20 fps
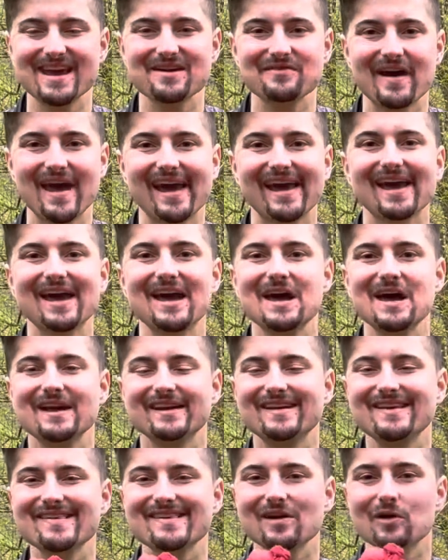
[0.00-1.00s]
weg.
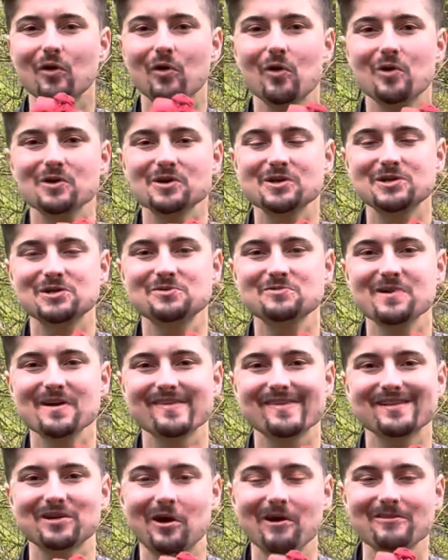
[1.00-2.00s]
Diese roten Schuhe
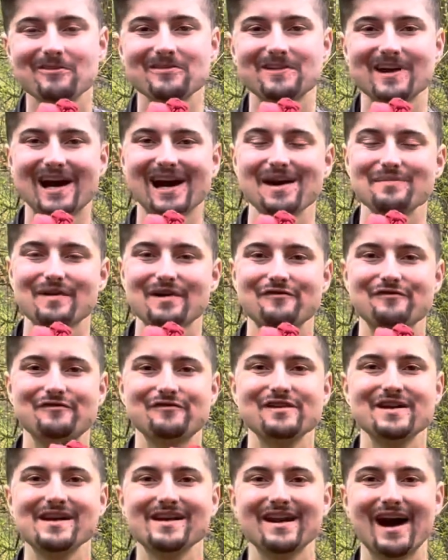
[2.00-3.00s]
sind heutzutage bei
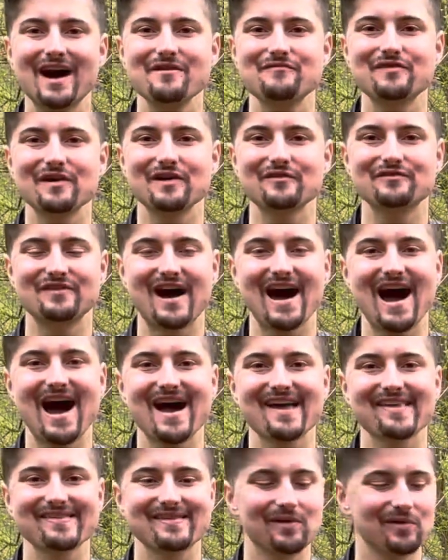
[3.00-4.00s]
vielen einfach
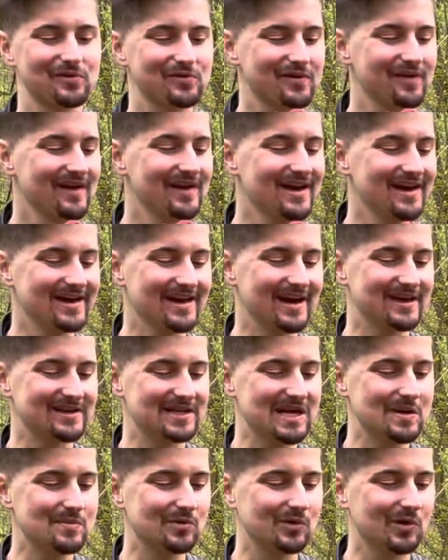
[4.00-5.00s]
verhasst. Aus ja,
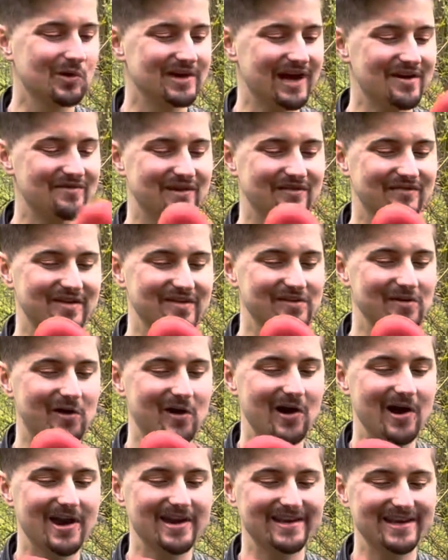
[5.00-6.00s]
dem Grund einfach, weil sie
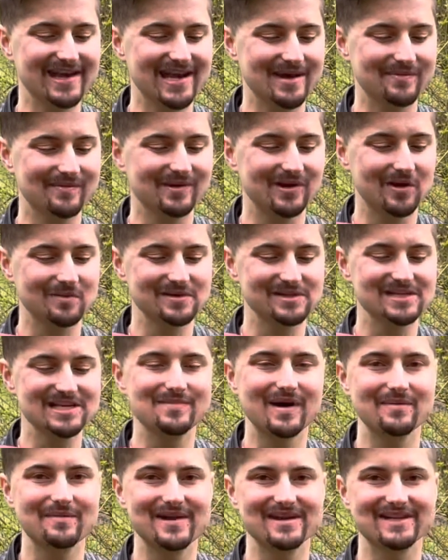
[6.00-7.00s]
heute eben, glaube ich,
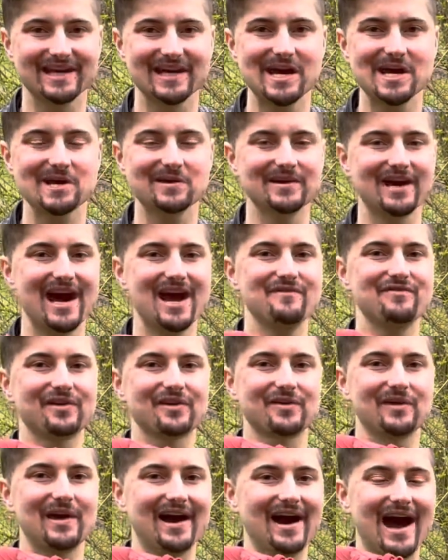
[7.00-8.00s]
niemand mehr trägt und
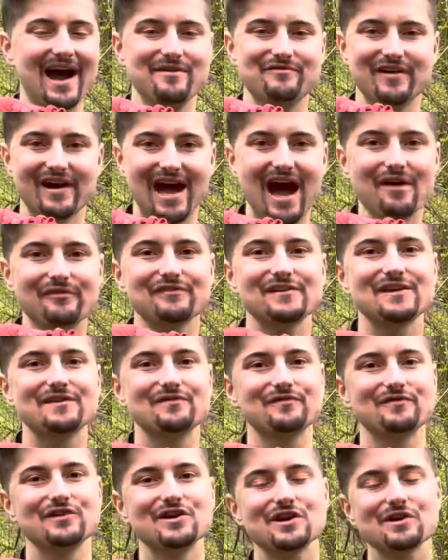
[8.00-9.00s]
einfach, ja, einfach affig
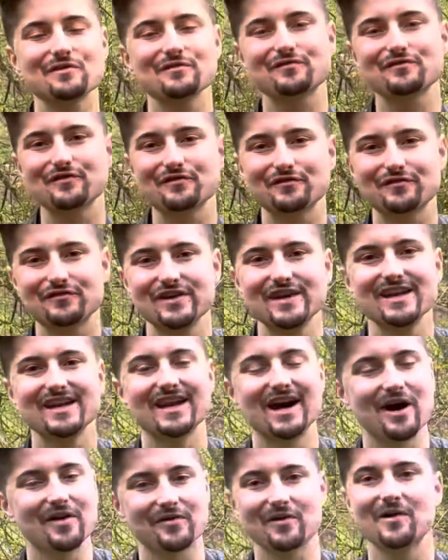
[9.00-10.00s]
wirken für
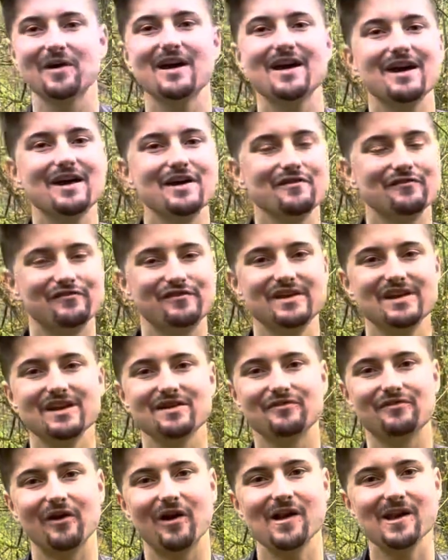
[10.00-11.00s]
viele. Also
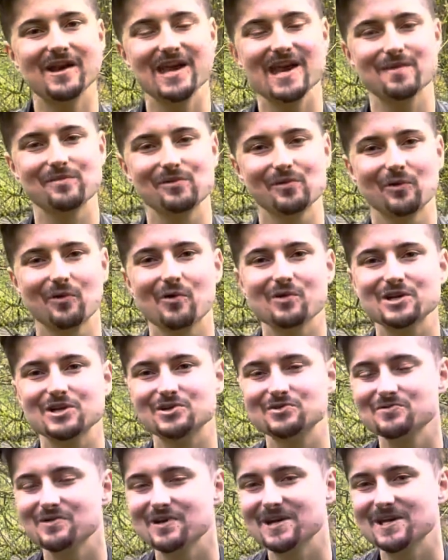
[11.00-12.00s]
viele wollen eben so rote
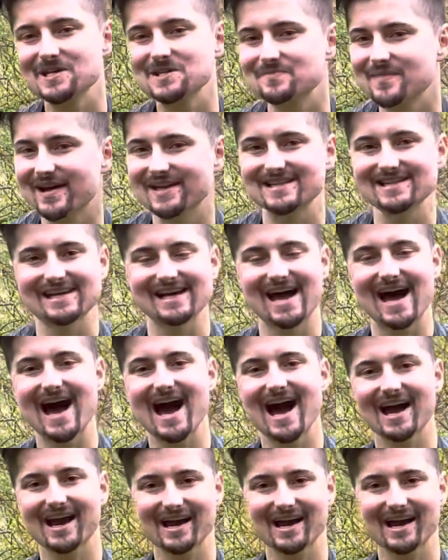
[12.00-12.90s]
Schuhe nicht mehr tragen.